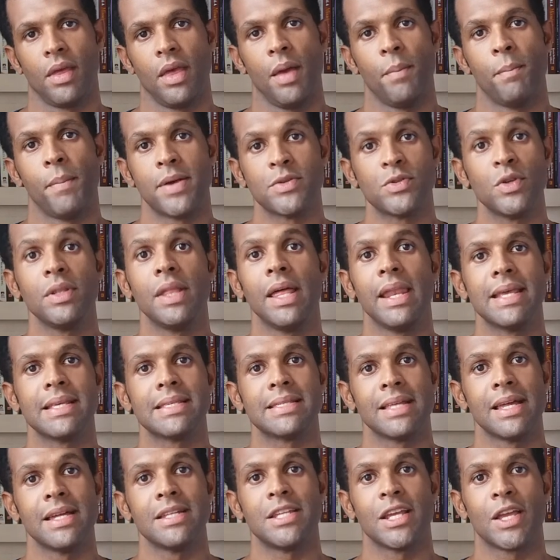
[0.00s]
Mas o
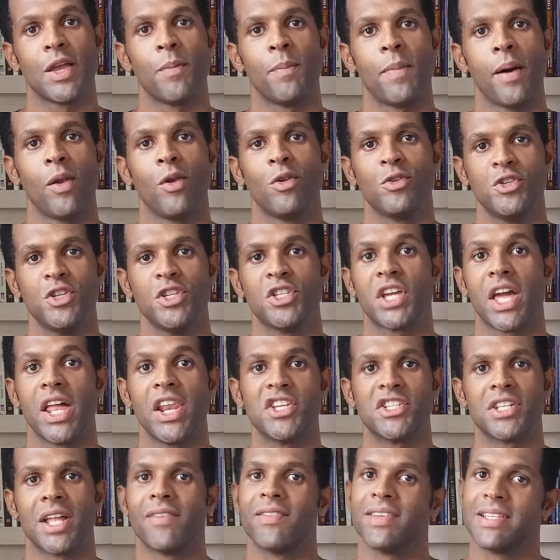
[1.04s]
interessante é que Paulo diz que ele
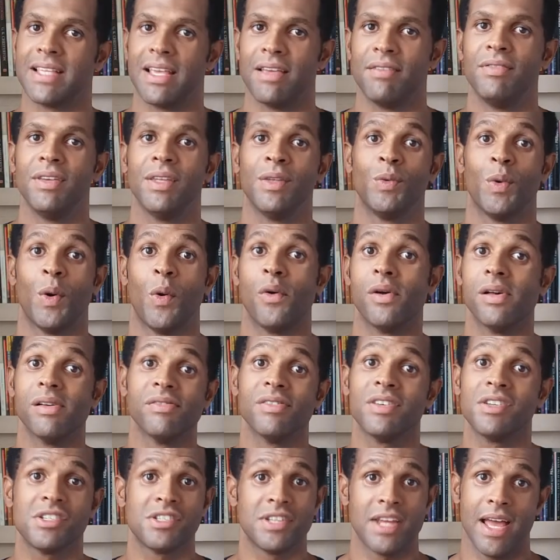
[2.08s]
estava servindo ao
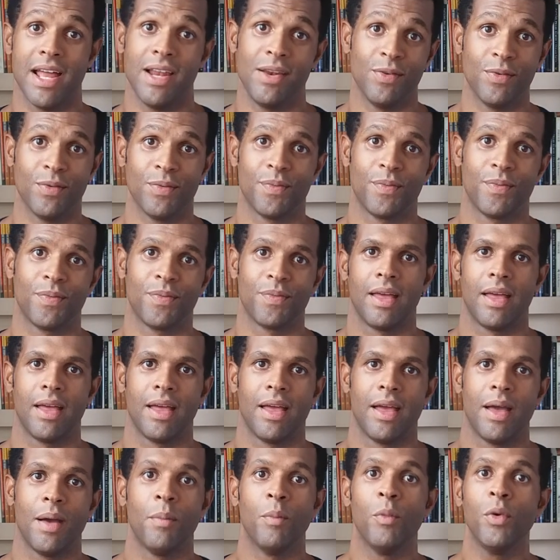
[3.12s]
Evangelho.
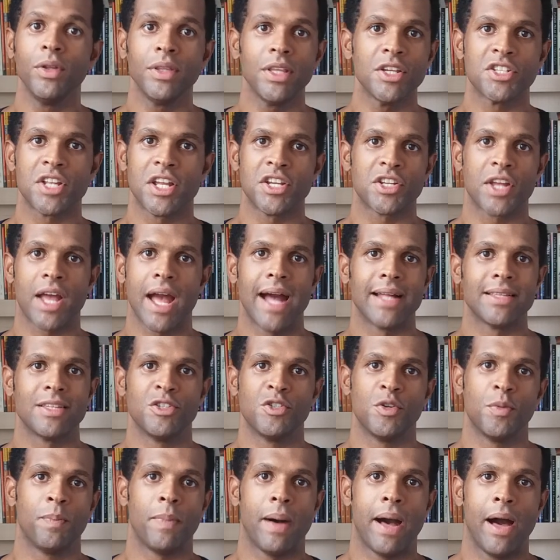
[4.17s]
Muitas das cartas
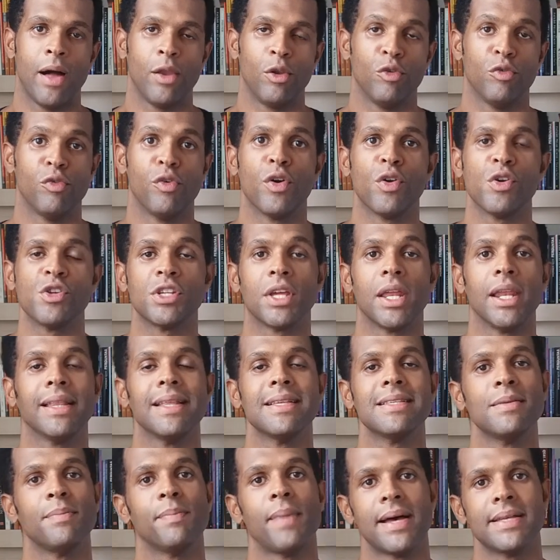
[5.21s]
de Paulo foram escritas
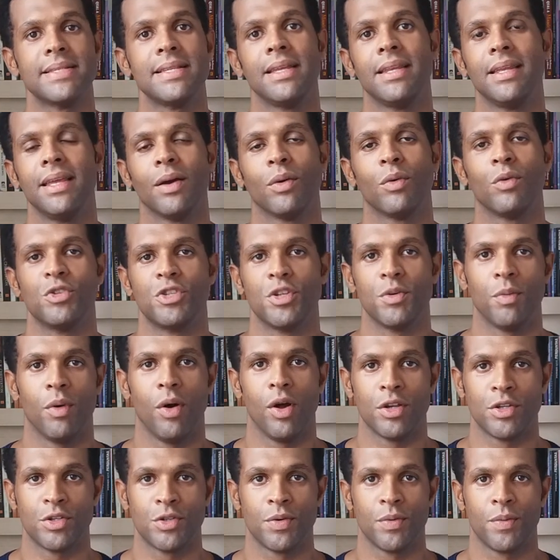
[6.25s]
em parceria com
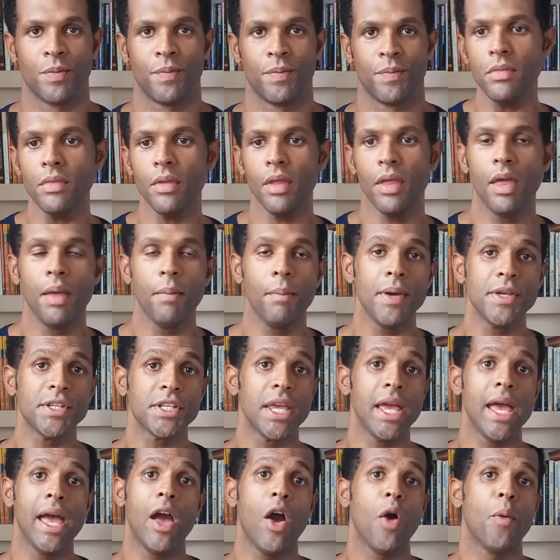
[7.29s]
Timóteo. Mas quem
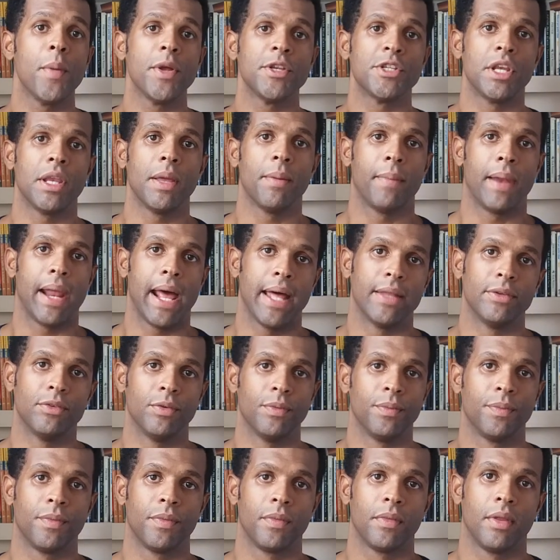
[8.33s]
é realmente lembrado?
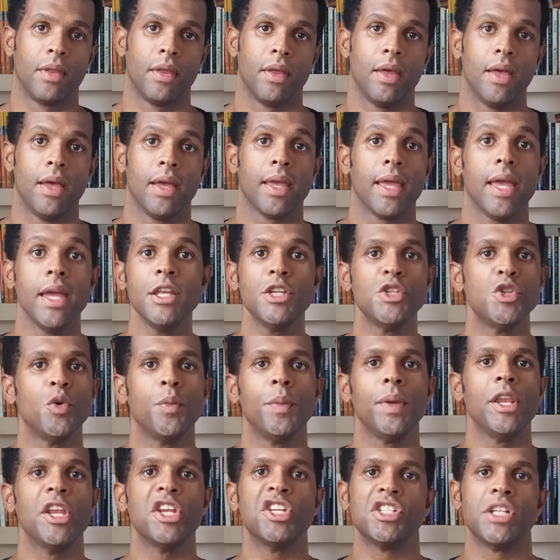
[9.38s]
Quem tinha um
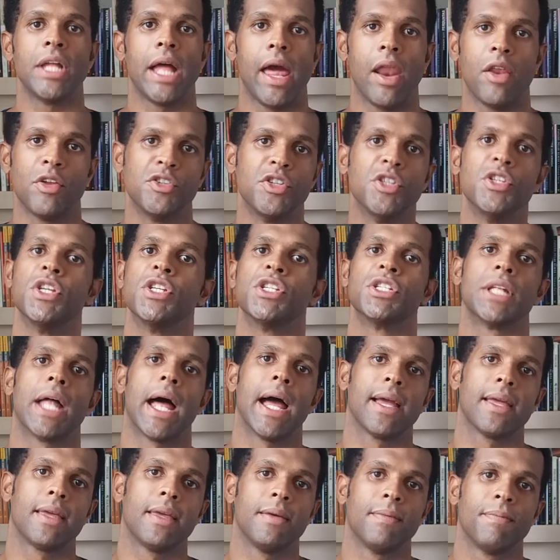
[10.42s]
ministério de
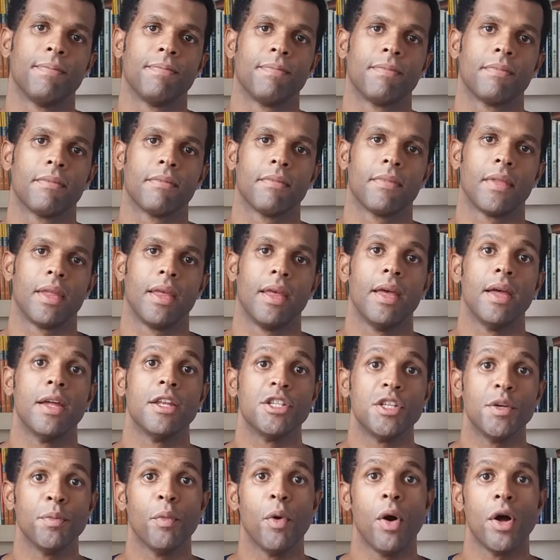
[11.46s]
destaque?
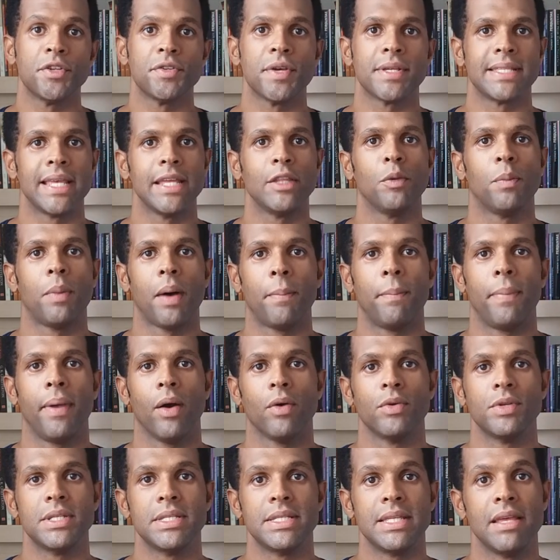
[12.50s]
Timóteo aceita o papel
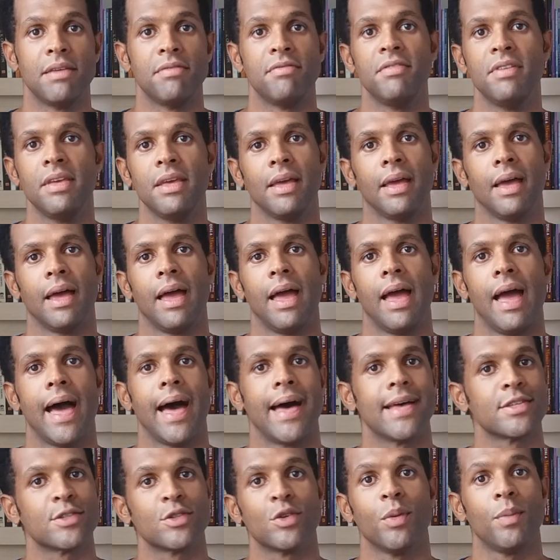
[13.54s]
de servir à
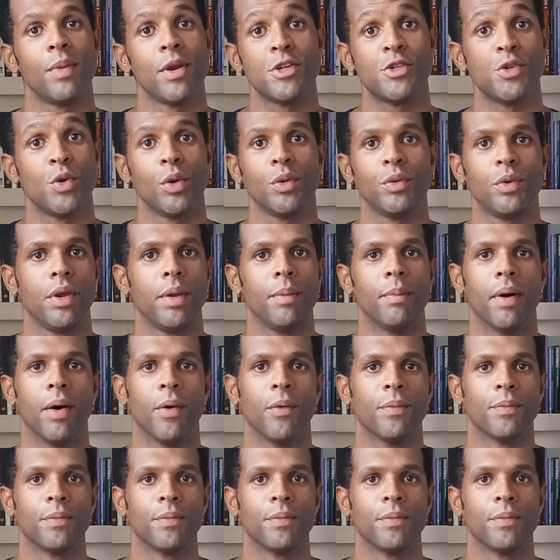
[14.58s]
sombra de outro irmão.